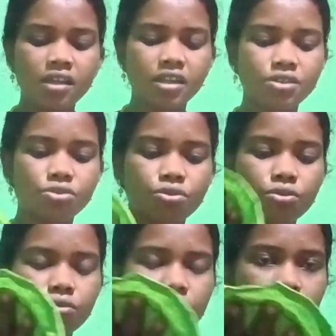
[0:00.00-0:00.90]
তার জন্য
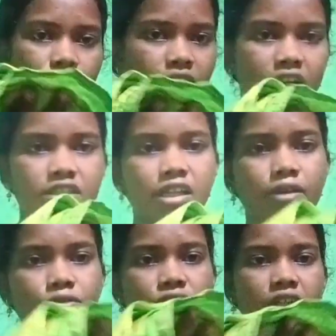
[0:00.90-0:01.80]
ওটা শেয়ার
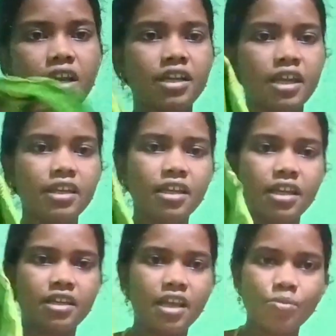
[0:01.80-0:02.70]
করছি না এটাই
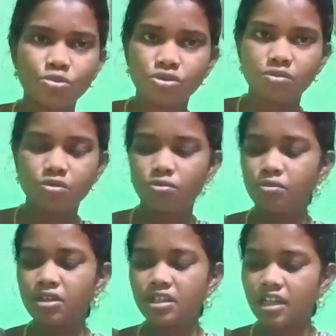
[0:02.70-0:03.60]
এটাই পুজোতে পরবো
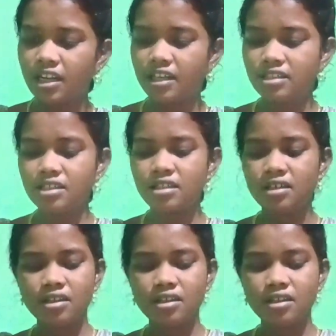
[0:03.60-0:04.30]
বলে এটাই রেখেছি